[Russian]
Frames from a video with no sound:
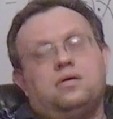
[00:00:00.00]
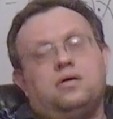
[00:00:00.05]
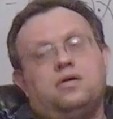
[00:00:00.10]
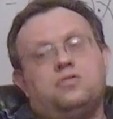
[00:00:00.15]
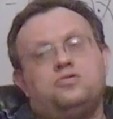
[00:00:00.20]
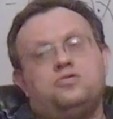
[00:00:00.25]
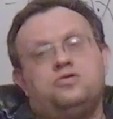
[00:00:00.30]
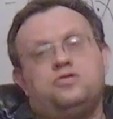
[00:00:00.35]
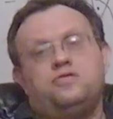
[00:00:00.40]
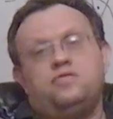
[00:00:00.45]

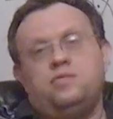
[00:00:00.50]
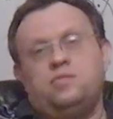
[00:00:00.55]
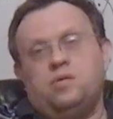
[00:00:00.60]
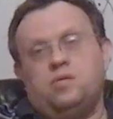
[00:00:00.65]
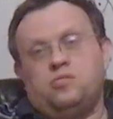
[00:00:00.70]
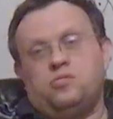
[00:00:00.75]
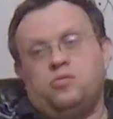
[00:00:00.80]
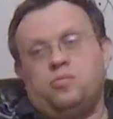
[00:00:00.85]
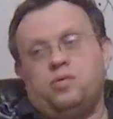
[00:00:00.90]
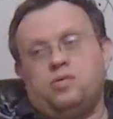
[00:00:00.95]

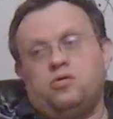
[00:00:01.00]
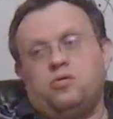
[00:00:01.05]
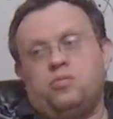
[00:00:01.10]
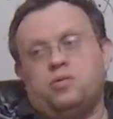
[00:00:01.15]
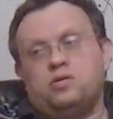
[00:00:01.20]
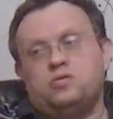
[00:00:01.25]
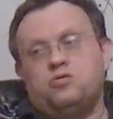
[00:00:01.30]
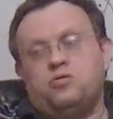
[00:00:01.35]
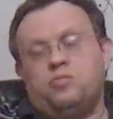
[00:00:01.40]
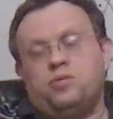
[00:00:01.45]
осуществимым по той
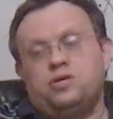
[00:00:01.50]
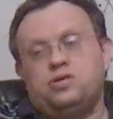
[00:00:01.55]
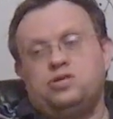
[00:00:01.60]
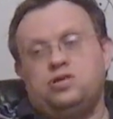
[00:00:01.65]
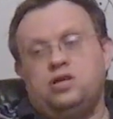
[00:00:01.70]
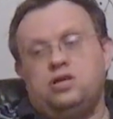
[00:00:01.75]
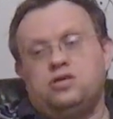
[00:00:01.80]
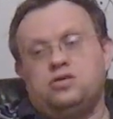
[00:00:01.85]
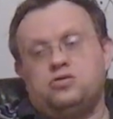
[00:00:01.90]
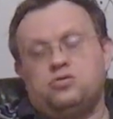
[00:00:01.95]
простой
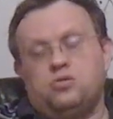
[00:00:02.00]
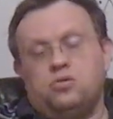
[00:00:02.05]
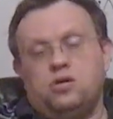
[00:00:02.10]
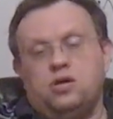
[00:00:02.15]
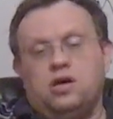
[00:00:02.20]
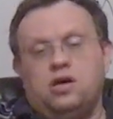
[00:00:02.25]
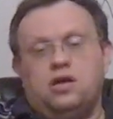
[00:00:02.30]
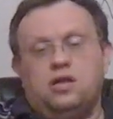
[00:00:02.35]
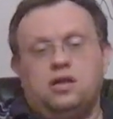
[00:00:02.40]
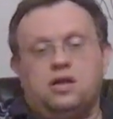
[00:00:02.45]
причине, что
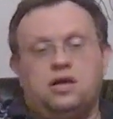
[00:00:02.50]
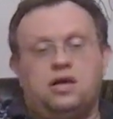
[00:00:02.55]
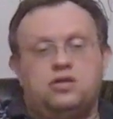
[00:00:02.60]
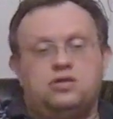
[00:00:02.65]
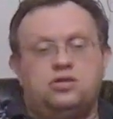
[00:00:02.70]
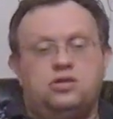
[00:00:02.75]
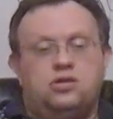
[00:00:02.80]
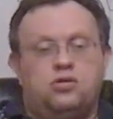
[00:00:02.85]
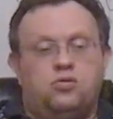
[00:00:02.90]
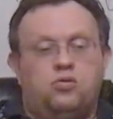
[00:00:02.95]
на
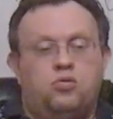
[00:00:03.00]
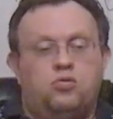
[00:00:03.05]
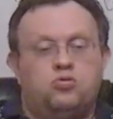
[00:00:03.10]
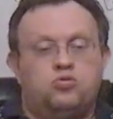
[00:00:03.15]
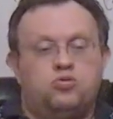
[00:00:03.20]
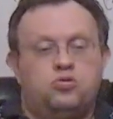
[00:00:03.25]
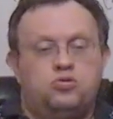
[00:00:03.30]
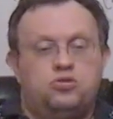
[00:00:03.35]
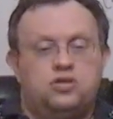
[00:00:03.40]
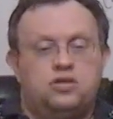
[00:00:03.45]
каждый такой
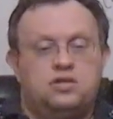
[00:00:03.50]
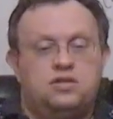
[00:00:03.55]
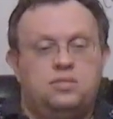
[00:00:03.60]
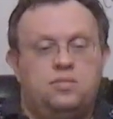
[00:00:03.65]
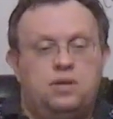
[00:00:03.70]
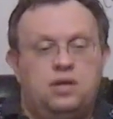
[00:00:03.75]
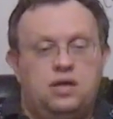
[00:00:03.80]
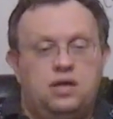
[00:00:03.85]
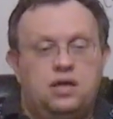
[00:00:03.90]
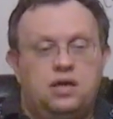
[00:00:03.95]
кусочек
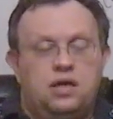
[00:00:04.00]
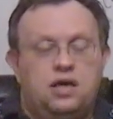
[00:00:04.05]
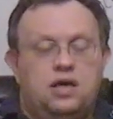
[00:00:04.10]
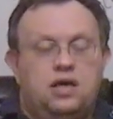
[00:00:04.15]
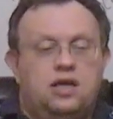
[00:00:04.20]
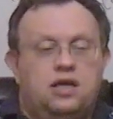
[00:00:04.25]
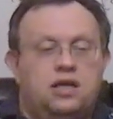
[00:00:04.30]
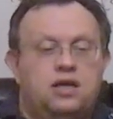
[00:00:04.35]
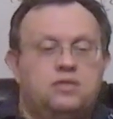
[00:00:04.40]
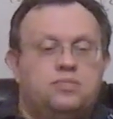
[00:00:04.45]
земли
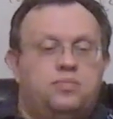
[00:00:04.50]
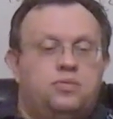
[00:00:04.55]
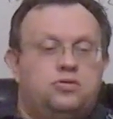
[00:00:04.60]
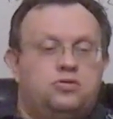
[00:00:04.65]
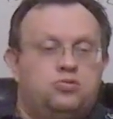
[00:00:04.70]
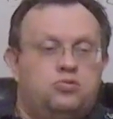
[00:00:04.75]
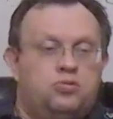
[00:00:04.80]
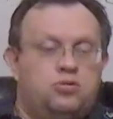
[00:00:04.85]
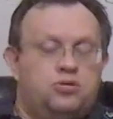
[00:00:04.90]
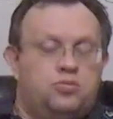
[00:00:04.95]
есть
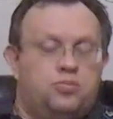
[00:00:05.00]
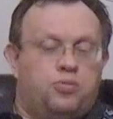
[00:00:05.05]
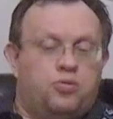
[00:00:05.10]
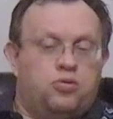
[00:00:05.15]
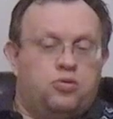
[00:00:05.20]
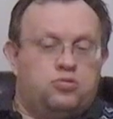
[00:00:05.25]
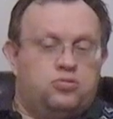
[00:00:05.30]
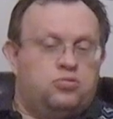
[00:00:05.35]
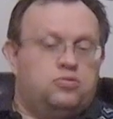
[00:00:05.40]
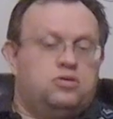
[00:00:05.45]
большой
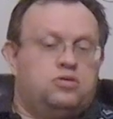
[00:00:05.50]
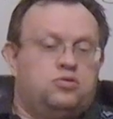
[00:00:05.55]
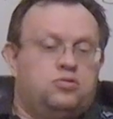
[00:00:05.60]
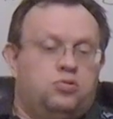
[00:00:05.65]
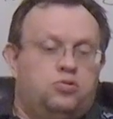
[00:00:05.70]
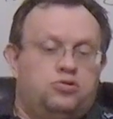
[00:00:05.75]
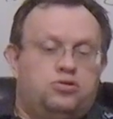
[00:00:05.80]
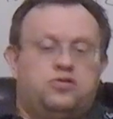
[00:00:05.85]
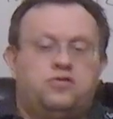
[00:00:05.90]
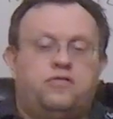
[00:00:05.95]
спрос у
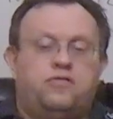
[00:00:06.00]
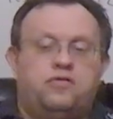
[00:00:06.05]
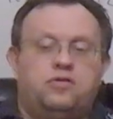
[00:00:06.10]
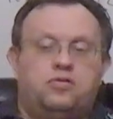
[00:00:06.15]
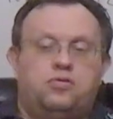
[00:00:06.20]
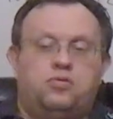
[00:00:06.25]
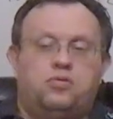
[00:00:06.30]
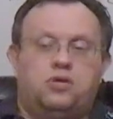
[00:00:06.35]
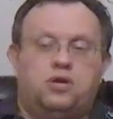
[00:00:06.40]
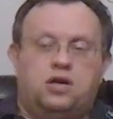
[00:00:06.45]
застройщиков,
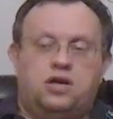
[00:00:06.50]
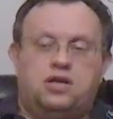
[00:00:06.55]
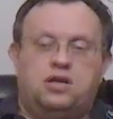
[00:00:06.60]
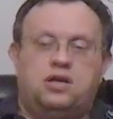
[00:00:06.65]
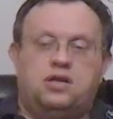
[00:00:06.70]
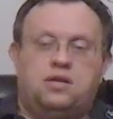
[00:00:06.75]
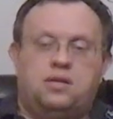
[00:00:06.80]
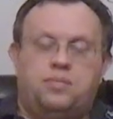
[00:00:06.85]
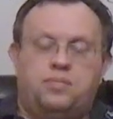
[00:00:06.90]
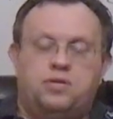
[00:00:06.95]
которые
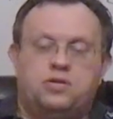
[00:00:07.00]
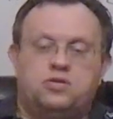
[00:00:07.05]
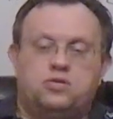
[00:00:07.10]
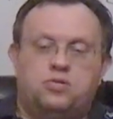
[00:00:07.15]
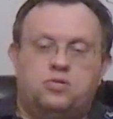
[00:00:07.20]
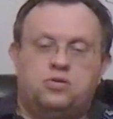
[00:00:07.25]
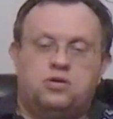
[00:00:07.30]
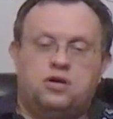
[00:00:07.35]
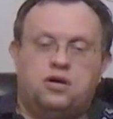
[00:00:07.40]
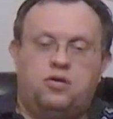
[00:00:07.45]
хотят там
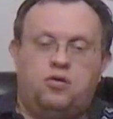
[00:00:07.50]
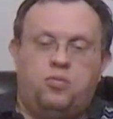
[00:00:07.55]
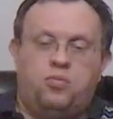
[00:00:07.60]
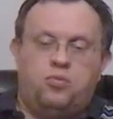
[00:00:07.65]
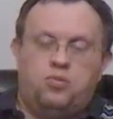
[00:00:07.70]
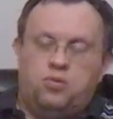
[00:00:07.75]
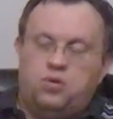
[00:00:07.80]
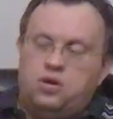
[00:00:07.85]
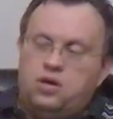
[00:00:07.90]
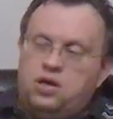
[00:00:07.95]
построить
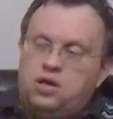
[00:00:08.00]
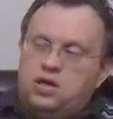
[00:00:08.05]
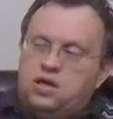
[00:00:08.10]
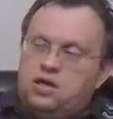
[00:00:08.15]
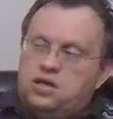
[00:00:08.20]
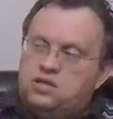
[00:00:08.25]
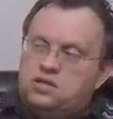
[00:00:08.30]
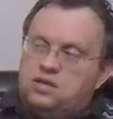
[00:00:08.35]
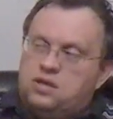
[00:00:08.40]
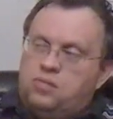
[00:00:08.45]
коробку
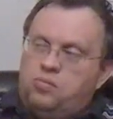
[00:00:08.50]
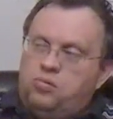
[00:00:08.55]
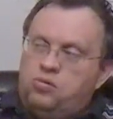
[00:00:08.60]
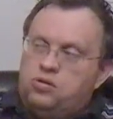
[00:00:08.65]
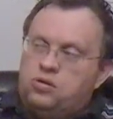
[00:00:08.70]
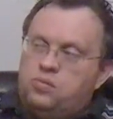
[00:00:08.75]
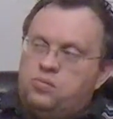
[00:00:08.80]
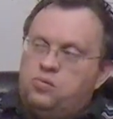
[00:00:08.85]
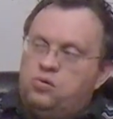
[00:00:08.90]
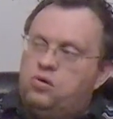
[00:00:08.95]
и
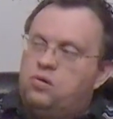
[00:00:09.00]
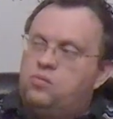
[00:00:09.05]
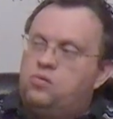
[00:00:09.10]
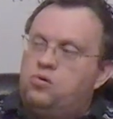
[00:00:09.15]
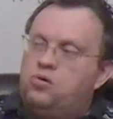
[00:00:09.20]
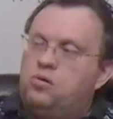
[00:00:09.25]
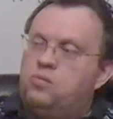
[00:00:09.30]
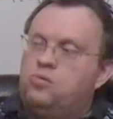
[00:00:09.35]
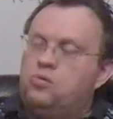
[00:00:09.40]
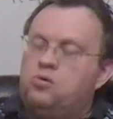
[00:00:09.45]
заработать
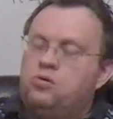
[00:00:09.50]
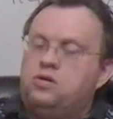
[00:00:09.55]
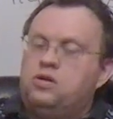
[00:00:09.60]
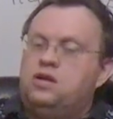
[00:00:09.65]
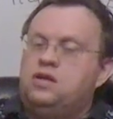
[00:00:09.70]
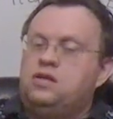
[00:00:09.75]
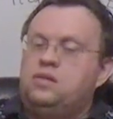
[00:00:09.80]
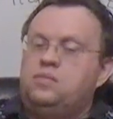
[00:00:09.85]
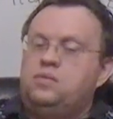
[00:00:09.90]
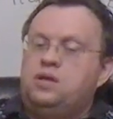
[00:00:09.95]
много-много-много на
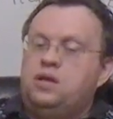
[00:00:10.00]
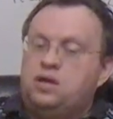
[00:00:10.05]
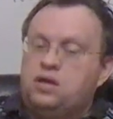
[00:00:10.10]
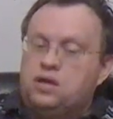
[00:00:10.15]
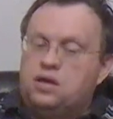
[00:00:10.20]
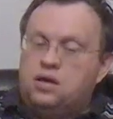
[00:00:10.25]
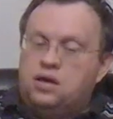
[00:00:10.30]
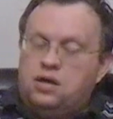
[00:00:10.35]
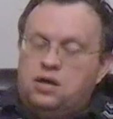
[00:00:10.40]
этом денег.